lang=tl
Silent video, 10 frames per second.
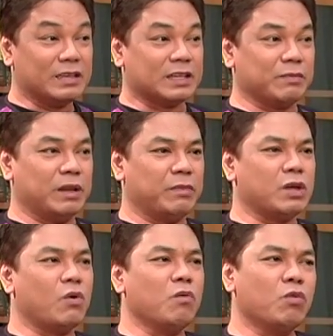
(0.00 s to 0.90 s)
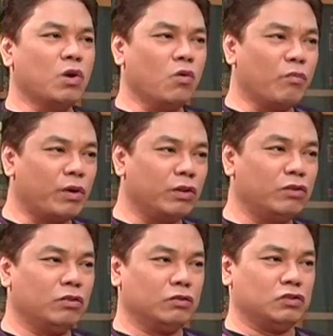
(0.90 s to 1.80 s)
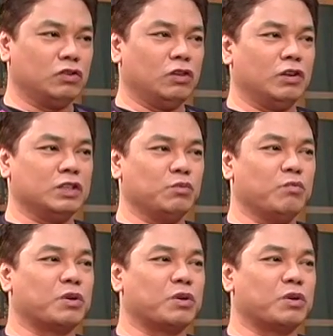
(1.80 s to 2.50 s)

Sasabihin naman niya, huwag mo nang hubarin yung chinelas mo,